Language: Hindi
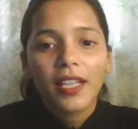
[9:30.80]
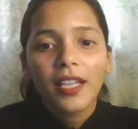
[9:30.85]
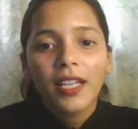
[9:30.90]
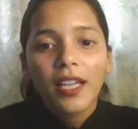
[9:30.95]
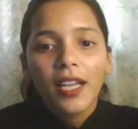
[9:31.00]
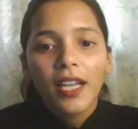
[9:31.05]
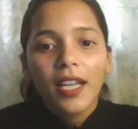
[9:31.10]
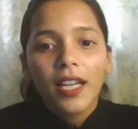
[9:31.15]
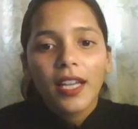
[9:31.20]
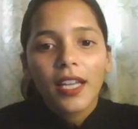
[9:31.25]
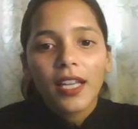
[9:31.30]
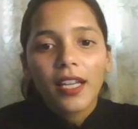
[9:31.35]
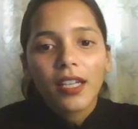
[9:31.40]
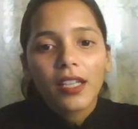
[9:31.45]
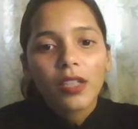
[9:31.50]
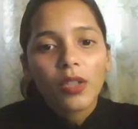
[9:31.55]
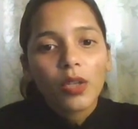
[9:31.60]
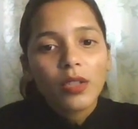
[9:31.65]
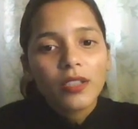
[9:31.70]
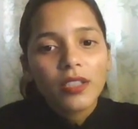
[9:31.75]
सकता है
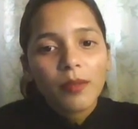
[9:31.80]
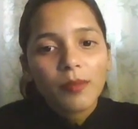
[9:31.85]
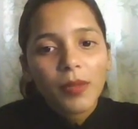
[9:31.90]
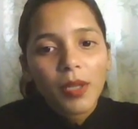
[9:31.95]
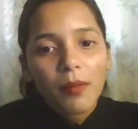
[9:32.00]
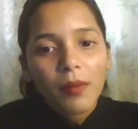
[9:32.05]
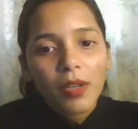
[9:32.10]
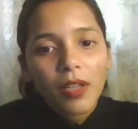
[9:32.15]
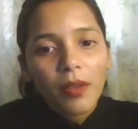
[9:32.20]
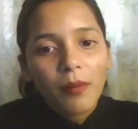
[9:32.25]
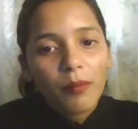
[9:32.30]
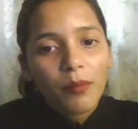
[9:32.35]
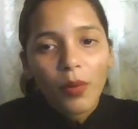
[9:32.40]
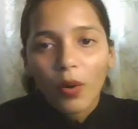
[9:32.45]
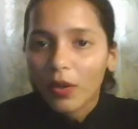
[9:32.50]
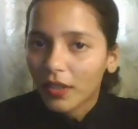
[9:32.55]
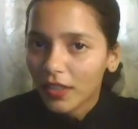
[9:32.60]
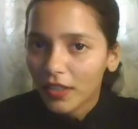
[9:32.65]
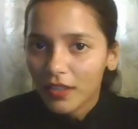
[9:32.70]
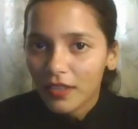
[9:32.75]
कॉन्सेप्ट एंड
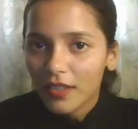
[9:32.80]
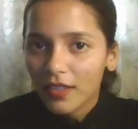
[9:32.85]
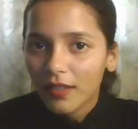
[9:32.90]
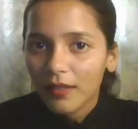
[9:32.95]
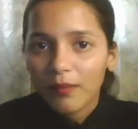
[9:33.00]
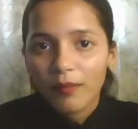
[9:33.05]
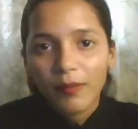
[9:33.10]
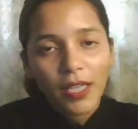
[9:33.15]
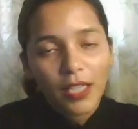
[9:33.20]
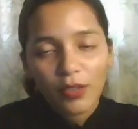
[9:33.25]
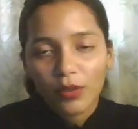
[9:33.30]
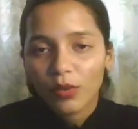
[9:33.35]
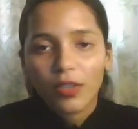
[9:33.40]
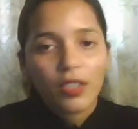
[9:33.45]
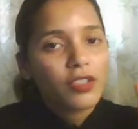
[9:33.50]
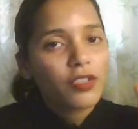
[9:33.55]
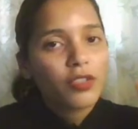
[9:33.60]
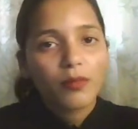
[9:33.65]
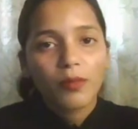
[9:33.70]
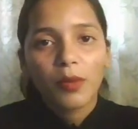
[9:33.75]
इम्पॉर्टेंस
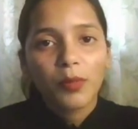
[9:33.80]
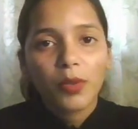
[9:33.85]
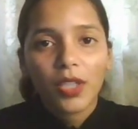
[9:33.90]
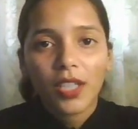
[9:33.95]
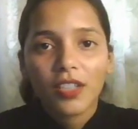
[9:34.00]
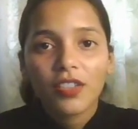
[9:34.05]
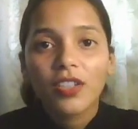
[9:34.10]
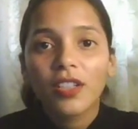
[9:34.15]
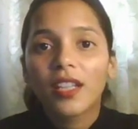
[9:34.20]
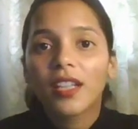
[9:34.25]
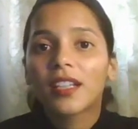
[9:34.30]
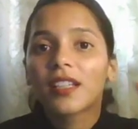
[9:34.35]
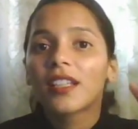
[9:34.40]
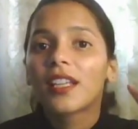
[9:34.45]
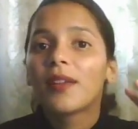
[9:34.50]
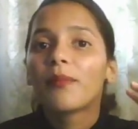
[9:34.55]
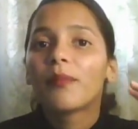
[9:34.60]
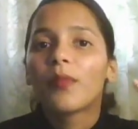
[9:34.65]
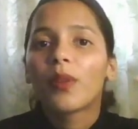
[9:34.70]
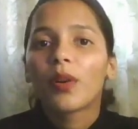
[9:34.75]
पहले तो कंज्यूमर प्रोटेक्शन
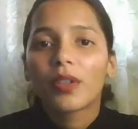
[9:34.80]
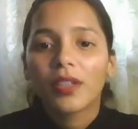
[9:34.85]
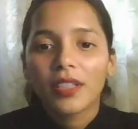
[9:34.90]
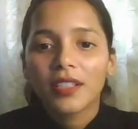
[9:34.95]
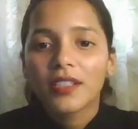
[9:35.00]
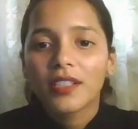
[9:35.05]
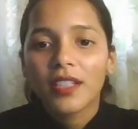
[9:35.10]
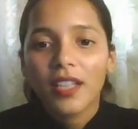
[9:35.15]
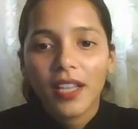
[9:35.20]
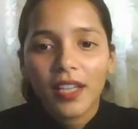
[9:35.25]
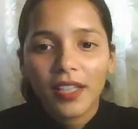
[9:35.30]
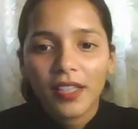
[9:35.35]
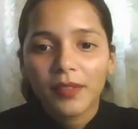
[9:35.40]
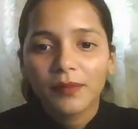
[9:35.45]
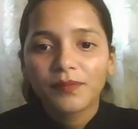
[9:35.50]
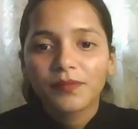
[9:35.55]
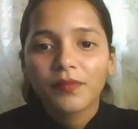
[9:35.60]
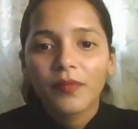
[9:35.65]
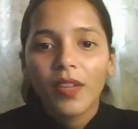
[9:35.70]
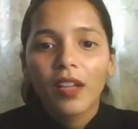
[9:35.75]
एक्ट की इम्पॉर्टेंस
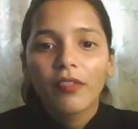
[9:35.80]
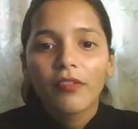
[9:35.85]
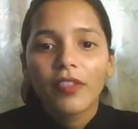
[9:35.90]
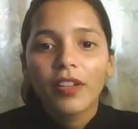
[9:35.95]
क्या है